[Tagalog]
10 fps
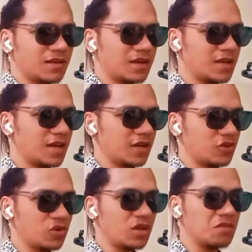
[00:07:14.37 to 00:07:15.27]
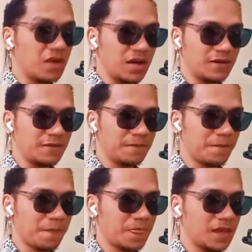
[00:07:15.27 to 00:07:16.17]
Kaya nga yung iba
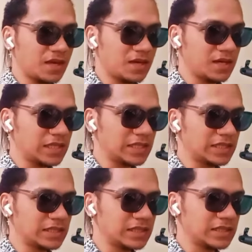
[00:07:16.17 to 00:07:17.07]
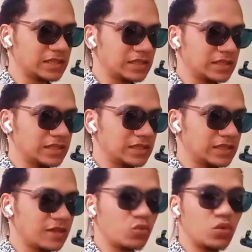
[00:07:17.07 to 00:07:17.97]
uh,
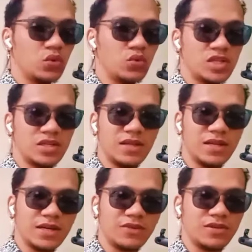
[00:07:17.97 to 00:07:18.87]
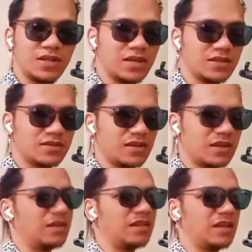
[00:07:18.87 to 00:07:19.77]
nagwi-wish na lang ano na sa,
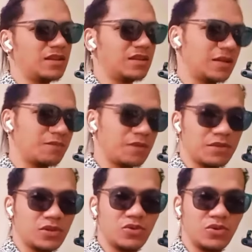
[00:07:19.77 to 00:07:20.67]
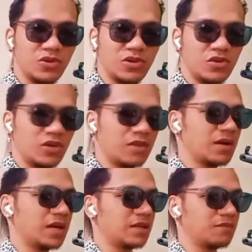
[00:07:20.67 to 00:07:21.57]
hindi na nila ipagpatuloy, yung
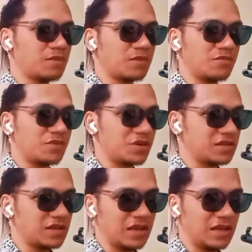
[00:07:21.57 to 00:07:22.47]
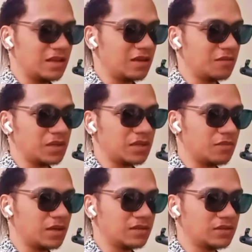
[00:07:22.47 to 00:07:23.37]
iba nga nagpapa-mercy killing pa, 'di ba?